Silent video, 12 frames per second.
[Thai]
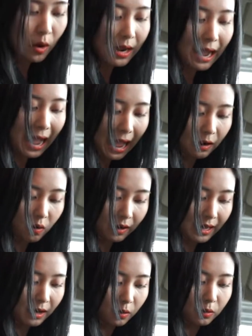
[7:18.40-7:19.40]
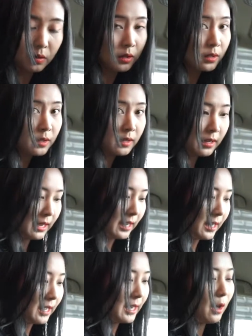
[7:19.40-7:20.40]
วงขาของเรา
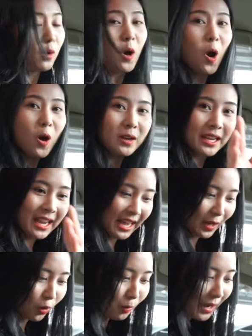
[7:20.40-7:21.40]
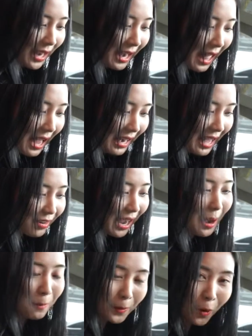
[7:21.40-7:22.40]
แล้วก็ไหนๆลงมาด้านล่างแล้วนะ
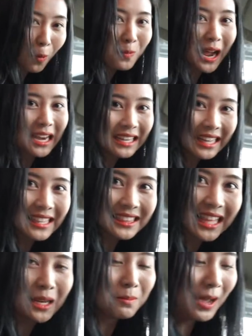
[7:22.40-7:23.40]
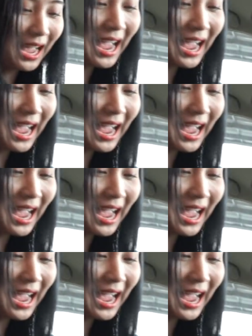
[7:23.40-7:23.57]
คะ พรมคันนี้ติดมา